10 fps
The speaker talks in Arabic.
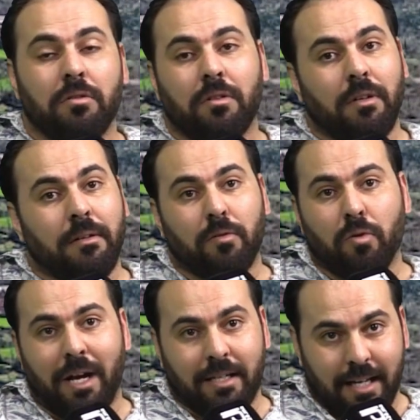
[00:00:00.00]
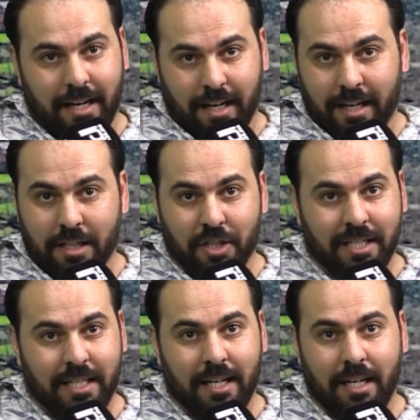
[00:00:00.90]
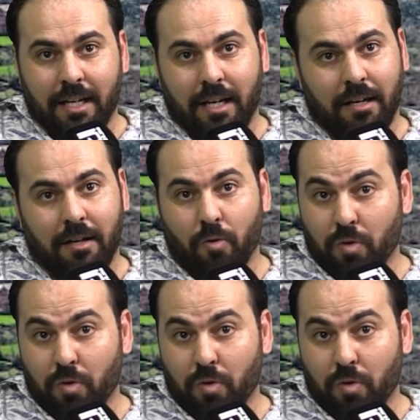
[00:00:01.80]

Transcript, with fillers: شوف نكون معك صريح يعني شخصيا انا